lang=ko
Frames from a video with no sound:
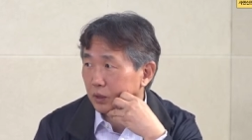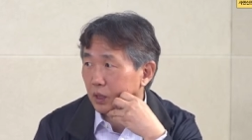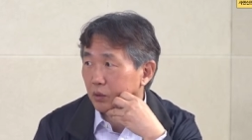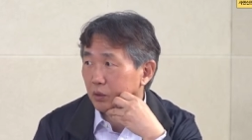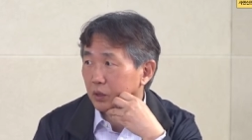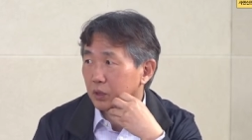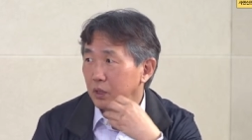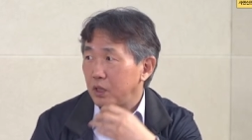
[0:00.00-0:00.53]

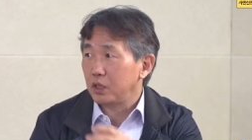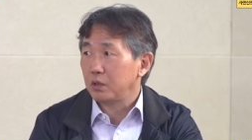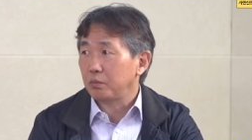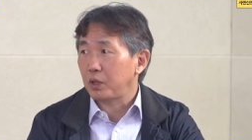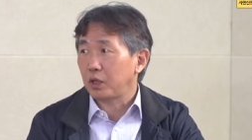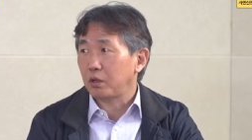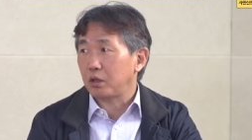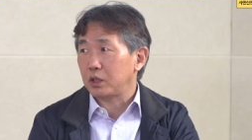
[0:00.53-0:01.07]
사회를
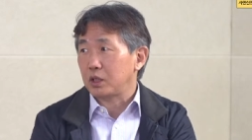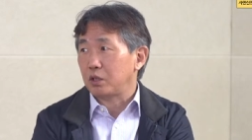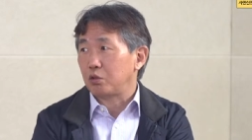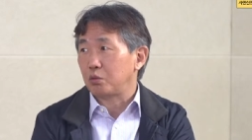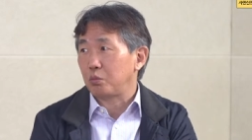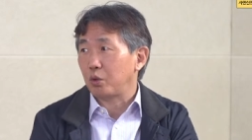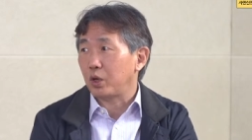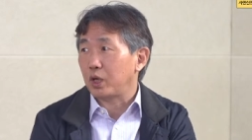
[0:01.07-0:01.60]
이념 대결의
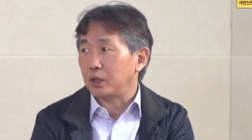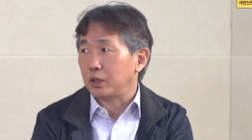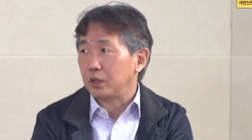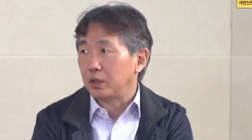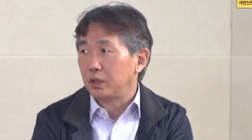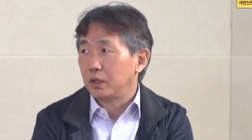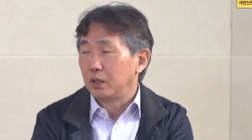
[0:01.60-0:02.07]
장으로 몰아가는